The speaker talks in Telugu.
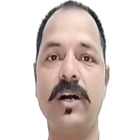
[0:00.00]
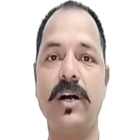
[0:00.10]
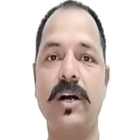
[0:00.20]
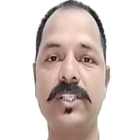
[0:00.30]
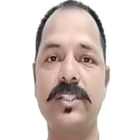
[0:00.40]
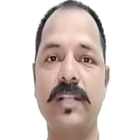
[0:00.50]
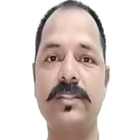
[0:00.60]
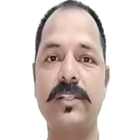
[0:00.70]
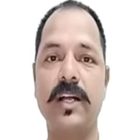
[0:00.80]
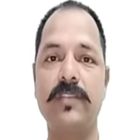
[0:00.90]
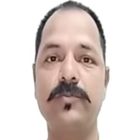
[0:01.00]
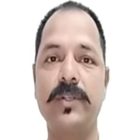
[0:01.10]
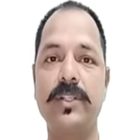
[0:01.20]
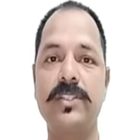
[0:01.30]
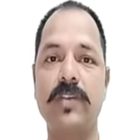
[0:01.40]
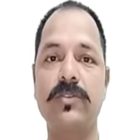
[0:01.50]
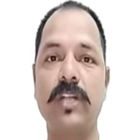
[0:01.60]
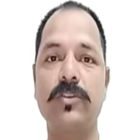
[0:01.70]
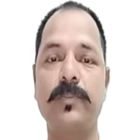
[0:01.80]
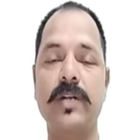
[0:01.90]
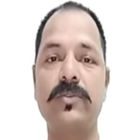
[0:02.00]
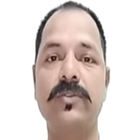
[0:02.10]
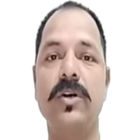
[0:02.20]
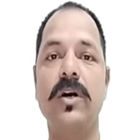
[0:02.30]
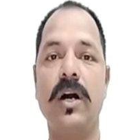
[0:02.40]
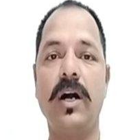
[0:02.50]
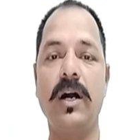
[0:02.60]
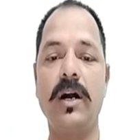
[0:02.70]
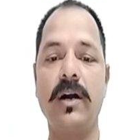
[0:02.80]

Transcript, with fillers: రూపొందించాల్సిన రూపొందించారు దాంతో పాటు ఆ